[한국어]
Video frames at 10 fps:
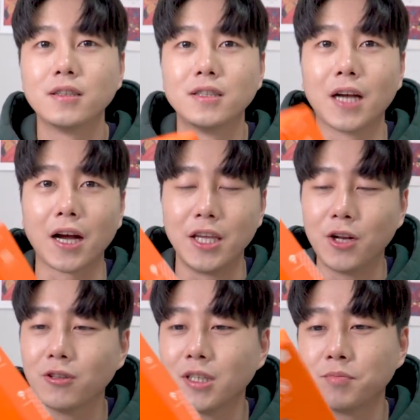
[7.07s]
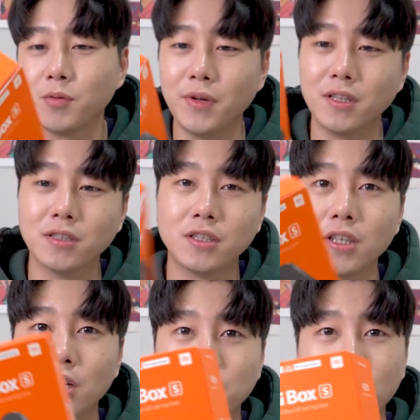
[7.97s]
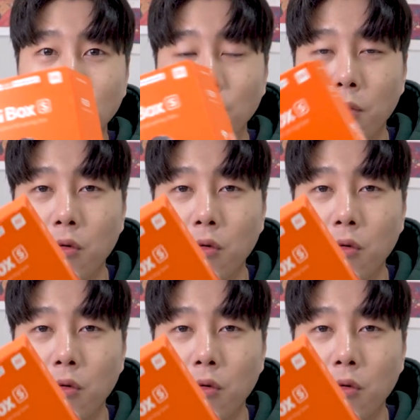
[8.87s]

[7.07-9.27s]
제가 이런 제품이 있는지 전혀